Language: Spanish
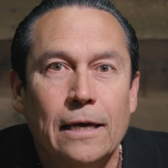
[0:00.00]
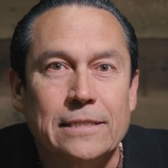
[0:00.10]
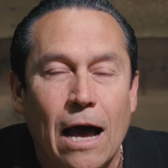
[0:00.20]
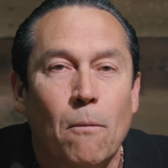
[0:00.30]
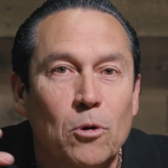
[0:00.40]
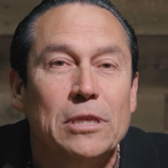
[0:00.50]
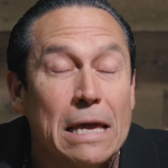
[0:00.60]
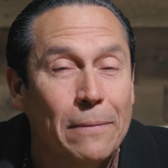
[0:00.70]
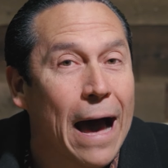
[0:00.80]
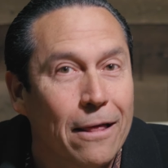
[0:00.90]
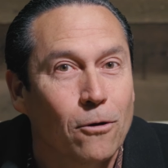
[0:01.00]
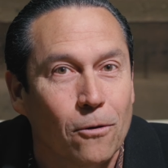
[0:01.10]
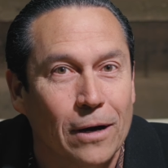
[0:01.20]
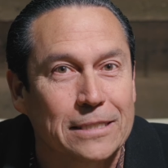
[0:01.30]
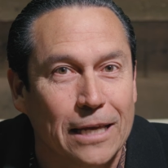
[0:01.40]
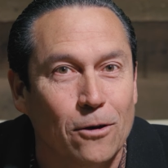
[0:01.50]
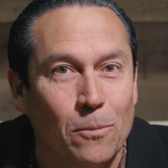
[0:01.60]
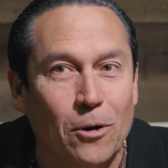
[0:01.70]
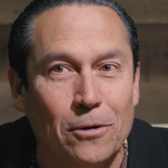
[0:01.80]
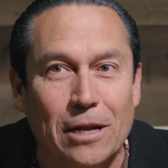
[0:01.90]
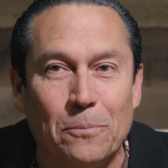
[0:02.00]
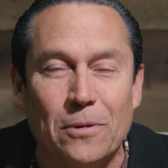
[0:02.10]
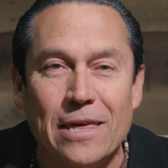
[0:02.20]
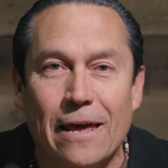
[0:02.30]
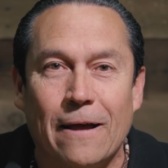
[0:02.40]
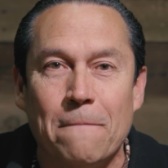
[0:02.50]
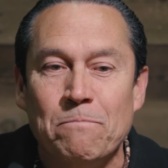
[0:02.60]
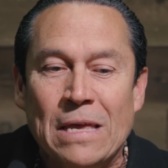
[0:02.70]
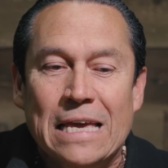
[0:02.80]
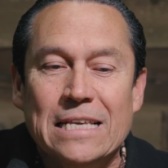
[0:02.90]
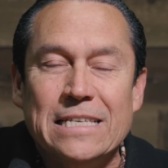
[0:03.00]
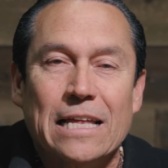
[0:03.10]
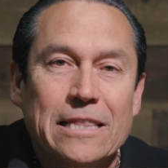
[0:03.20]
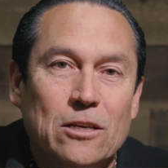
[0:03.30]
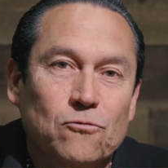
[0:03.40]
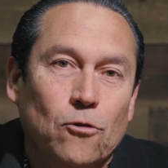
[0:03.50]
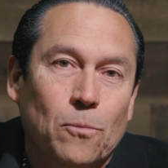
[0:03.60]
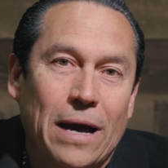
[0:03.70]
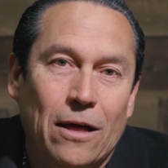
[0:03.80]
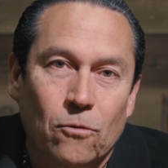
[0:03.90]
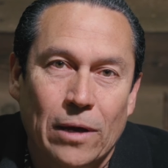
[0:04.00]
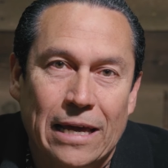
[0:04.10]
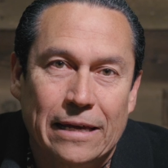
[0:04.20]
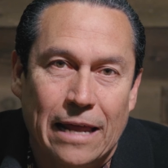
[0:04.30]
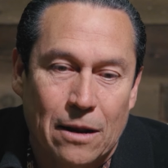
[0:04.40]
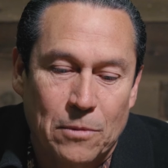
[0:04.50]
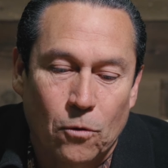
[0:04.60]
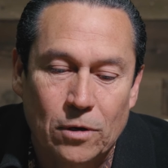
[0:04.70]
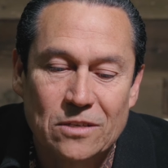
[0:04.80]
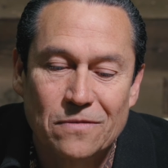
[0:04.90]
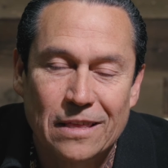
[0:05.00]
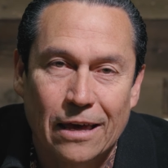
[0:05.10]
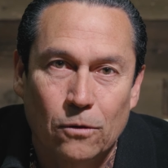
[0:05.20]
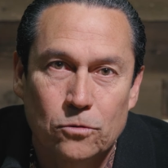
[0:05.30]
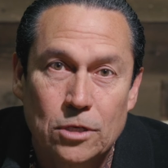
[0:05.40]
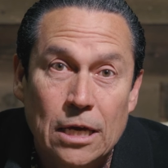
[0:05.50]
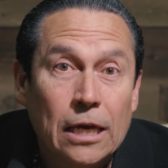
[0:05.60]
estaba motivado a hacer lo mejor que él pudiera y se ha transformado en crear mejores videos.